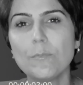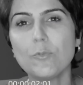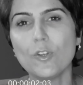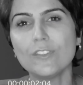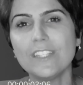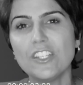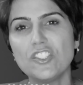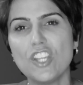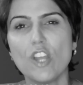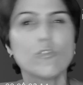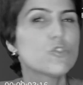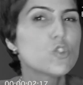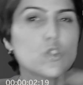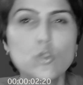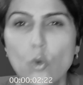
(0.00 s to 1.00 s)
em proteger
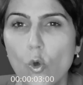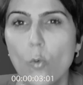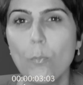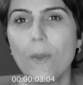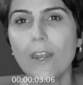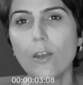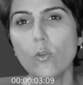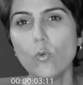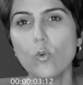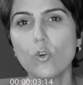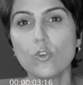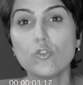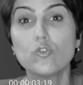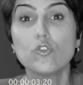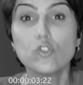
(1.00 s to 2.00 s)
os
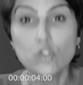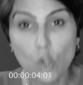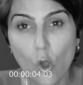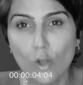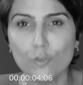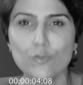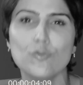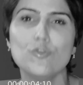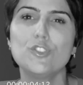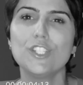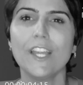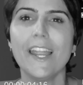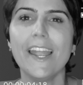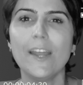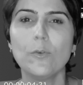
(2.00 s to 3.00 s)
superlucros dos donos do
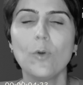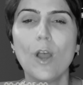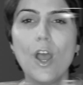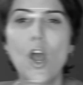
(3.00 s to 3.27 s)
dinheiro,